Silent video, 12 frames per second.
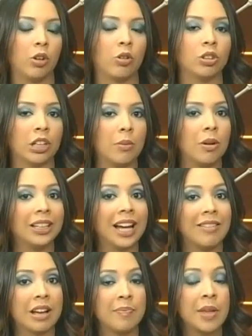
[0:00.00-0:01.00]
contra
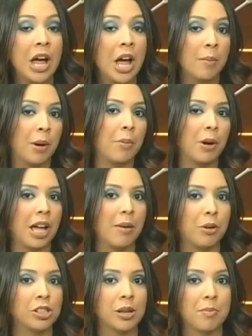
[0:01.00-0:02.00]
Moldavia, pero por
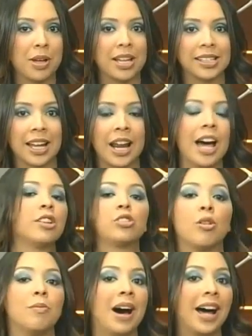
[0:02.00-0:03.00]
ejemplo se empiezan a
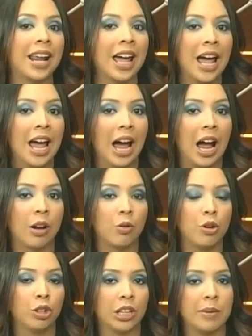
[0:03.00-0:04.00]
asomar
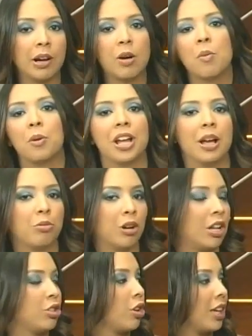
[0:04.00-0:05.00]
algunos temas, como por ejemplo el
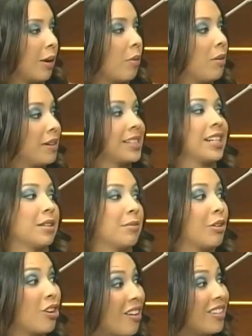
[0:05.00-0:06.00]
hecho de que vuelva a ser
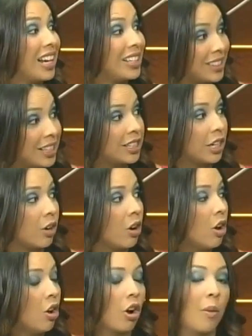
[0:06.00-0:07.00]
llamado Gabriel Sichero
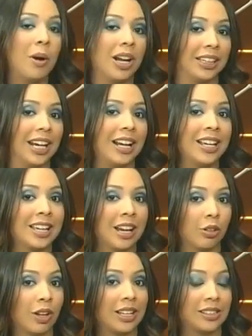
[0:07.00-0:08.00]
como lateral
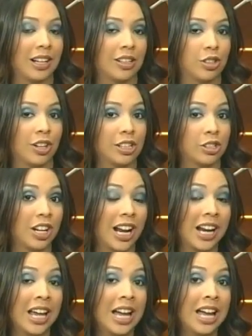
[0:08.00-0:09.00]
izquierdo de la selección
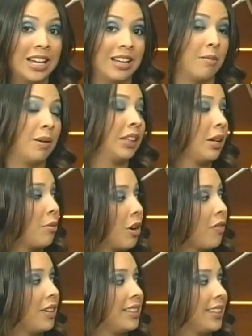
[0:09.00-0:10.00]
nacional, y además tenemos que
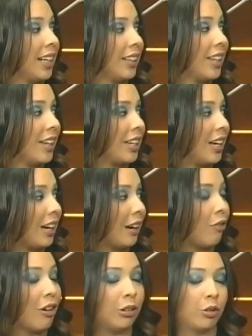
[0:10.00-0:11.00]
felicitar desde aquí a
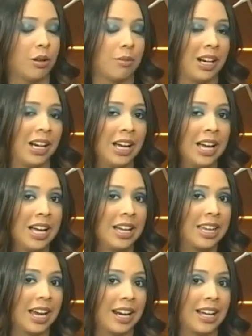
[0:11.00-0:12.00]
Rafael Dudamel,
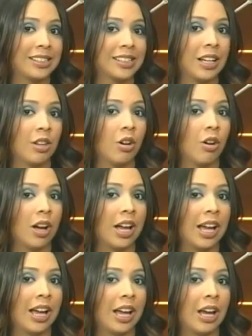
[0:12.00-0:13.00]
quien ha sido
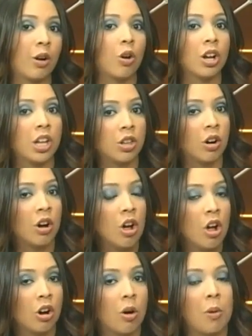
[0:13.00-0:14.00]
eh, escogido
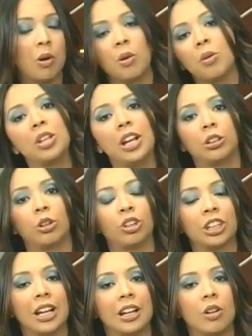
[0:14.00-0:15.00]
como el nuevo director
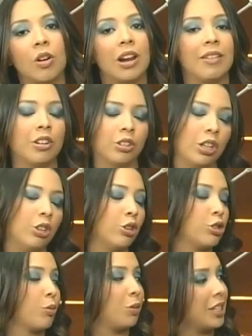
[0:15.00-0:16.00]
técnico de la Minotito
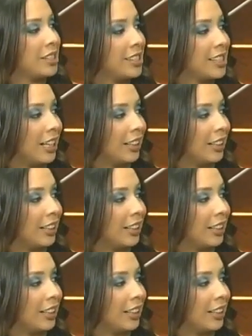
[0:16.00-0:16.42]
Sub-17.